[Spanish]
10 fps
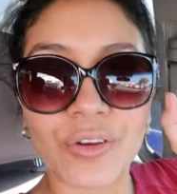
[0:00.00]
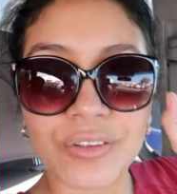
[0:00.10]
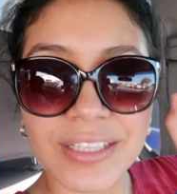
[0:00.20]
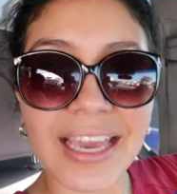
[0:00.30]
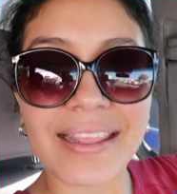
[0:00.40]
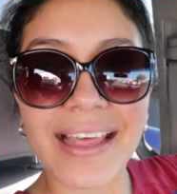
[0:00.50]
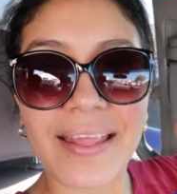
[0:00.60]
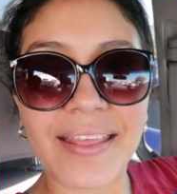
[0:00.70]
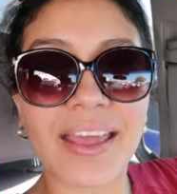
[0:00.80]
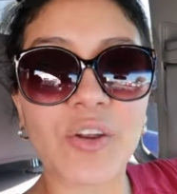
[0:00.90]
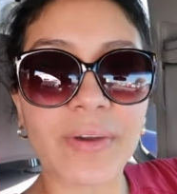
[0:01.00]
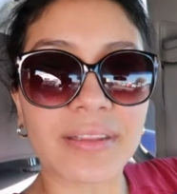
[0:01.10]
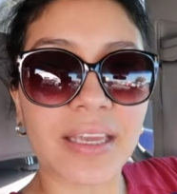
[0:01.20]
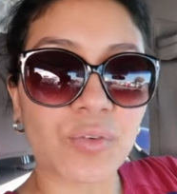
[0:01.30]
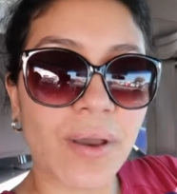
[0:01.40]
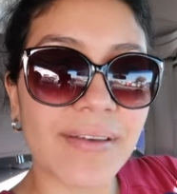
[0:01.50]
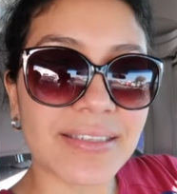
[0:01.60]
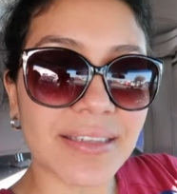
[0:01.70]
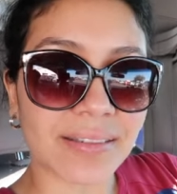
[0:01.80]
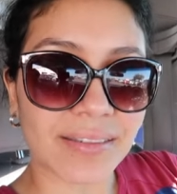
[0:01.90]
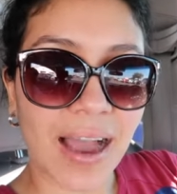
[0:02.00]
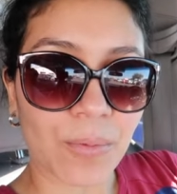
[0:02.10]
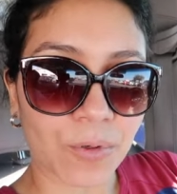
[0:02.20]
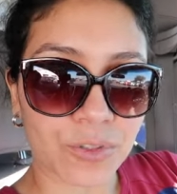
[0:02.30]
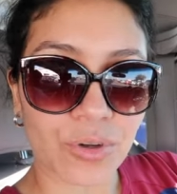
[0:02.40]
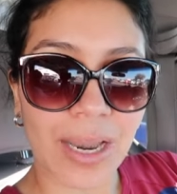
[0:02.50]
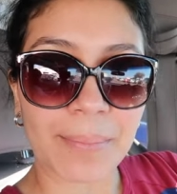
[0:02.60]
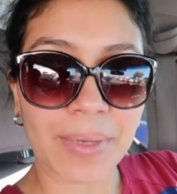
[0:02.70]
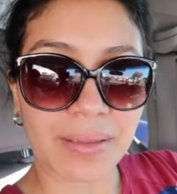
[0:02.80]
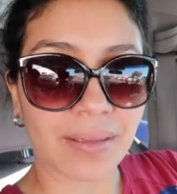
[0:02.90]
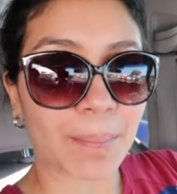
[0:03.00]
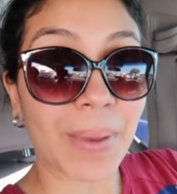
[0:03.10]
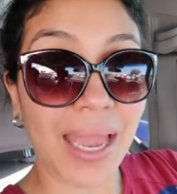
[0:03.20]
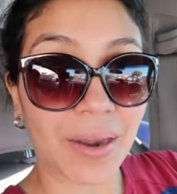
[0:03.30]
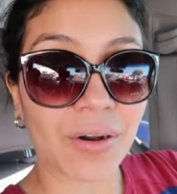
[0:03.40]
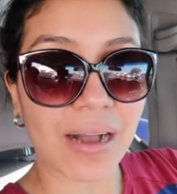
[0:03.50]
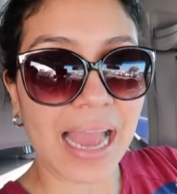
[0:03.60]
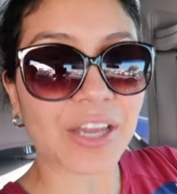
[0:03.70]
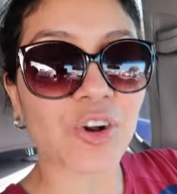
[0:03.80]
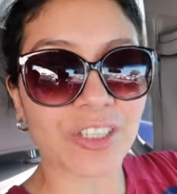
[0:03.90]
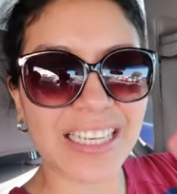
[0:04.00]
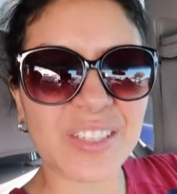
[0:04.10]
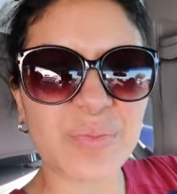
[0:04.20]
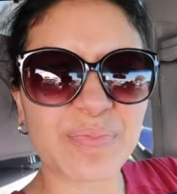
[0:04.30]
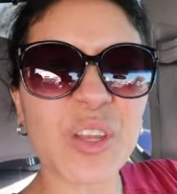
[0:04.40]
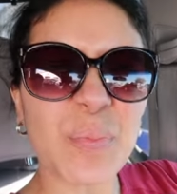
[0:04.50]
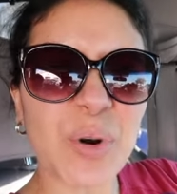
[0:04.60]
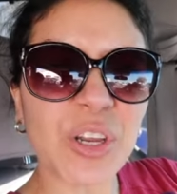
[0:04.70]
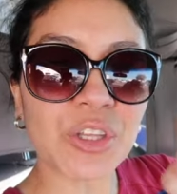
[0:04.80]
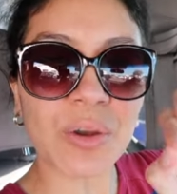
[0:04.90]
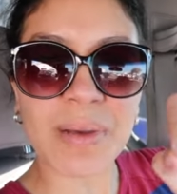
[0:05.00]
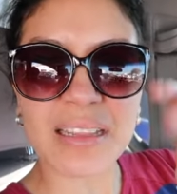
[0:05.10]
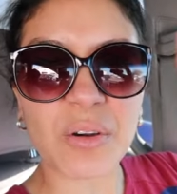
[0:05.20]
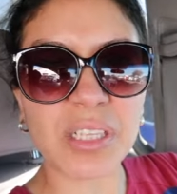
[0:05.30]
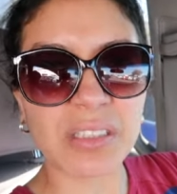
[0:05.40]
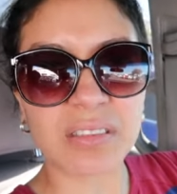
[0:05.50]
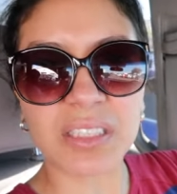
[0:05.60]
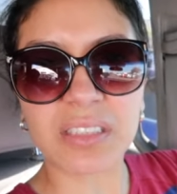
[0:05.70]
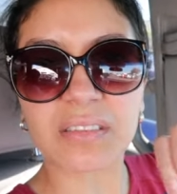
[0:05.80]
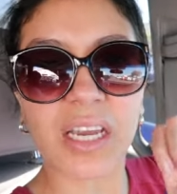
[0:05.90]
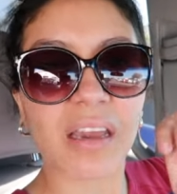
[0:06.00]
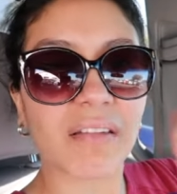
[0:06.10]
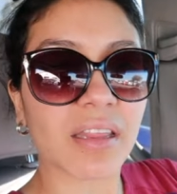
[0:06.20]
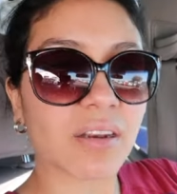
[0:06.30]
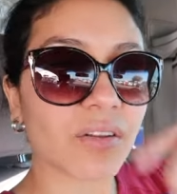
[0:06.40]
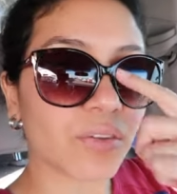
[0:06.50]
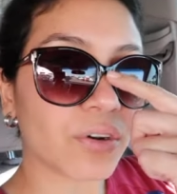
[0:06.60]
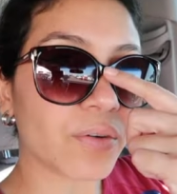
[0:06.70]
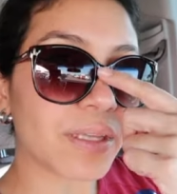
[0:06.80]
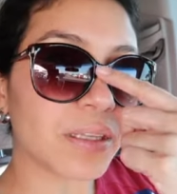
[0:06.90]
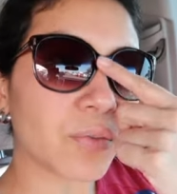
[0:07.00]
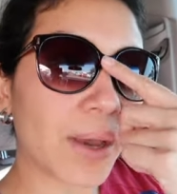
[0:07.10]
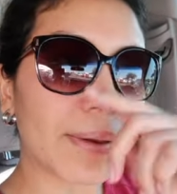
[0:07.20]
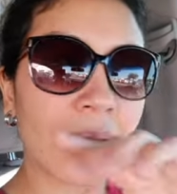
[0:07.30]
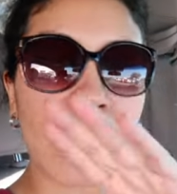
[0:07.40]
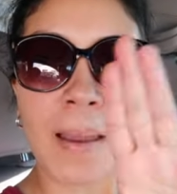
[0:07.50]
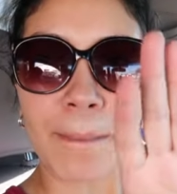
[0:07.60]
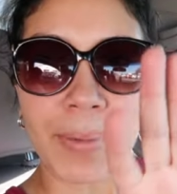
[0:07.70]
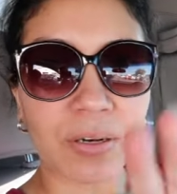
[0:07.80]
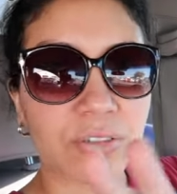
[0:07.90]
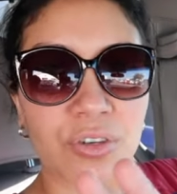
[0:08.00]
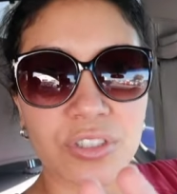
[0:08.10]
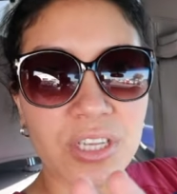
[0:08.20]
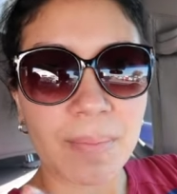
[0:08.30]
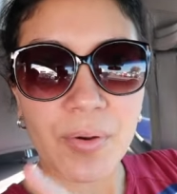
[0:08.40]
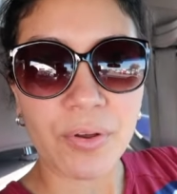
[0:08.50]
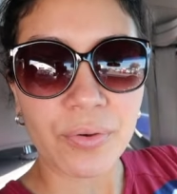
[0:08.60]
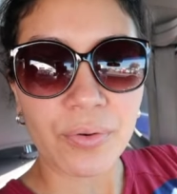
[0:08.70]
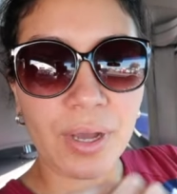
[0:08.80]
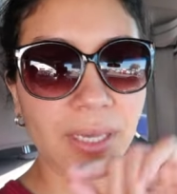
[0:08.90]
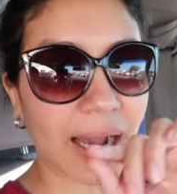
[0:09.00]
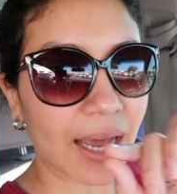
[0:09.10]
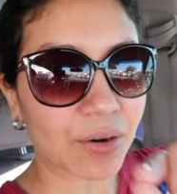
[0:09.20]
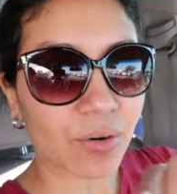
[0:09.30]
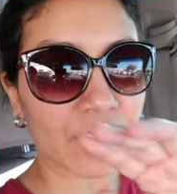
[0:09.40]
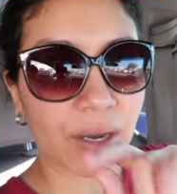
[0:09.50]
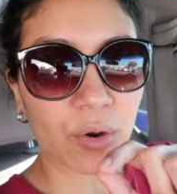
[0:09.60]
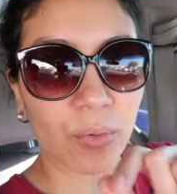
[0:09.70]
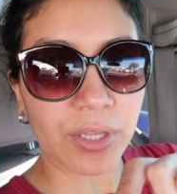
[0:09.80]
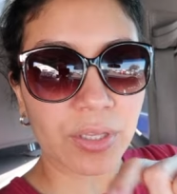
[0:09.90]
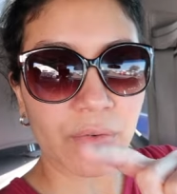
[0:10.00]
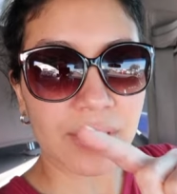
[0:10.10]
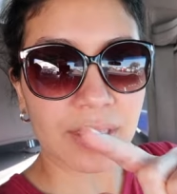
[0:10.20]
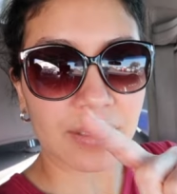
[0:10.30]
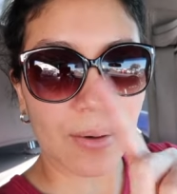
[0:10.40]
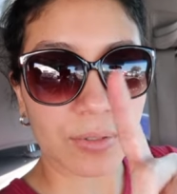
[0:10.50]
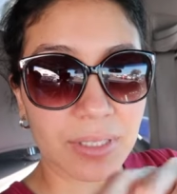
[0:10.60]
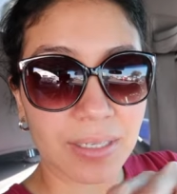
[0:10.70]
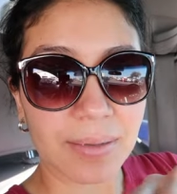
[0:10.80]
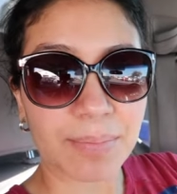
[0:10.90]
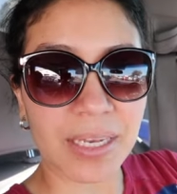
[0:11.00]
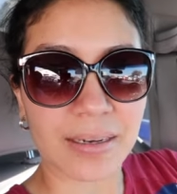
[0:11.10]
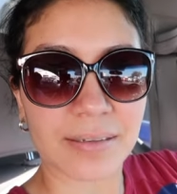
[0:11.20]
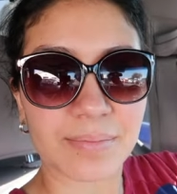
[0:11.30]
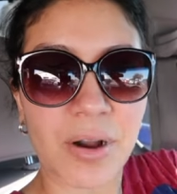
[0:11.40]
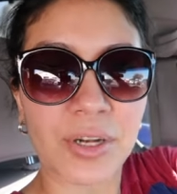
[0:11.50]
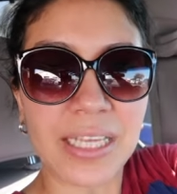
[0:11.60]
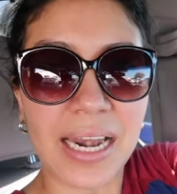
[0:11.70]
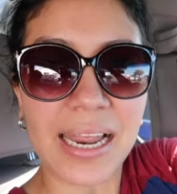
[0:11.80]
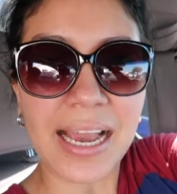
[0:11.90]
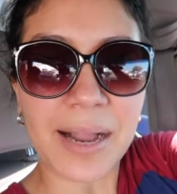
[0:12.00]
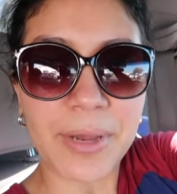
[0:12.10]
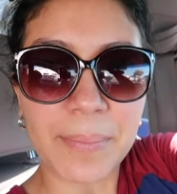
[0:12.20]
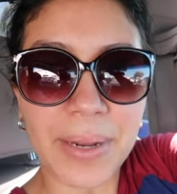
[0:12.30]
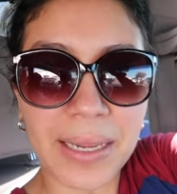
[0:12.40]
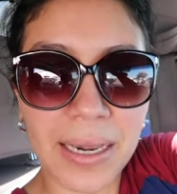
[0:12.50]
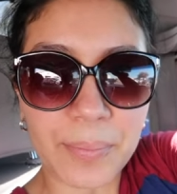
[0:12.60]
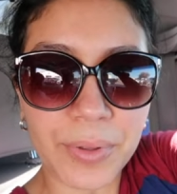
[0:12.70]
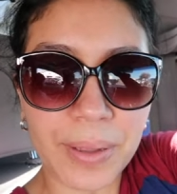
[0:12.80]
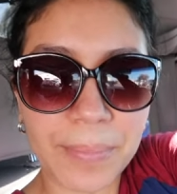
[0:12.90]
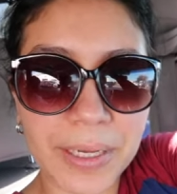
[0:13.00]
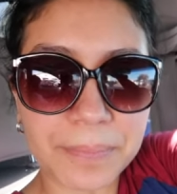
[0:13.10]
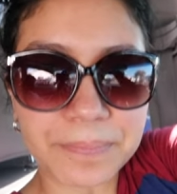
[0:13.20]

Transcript: Tienda de 99 centavos solamente, pero hay cosas de un poquito más, de 4.99, de 2.99, pero yo siempre cuando vengo aquí agarro lo de 99 centavos. Miren, voy a voltearle la cámara para que la puedan ver.